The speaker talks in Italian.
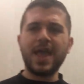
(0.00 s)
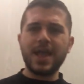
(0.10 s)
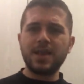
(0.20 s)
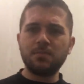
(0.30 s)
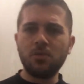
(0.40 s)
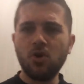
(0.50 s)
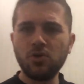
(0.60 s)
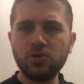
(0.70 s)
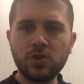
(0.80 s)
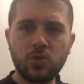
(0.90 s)
e il
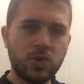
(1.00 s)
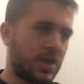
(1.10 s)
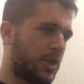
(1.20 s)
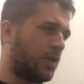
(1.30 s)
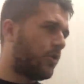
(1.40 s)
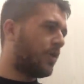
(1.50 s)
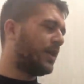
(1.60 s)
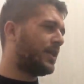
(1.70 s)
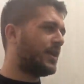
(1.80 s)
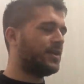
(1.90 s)
modo in cui io ho
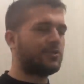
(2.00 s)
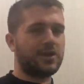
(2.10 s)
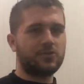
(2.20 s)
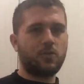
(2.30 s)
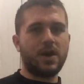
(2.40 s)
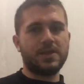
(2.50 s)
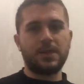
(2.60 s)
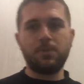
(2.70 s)
allenato la squadra.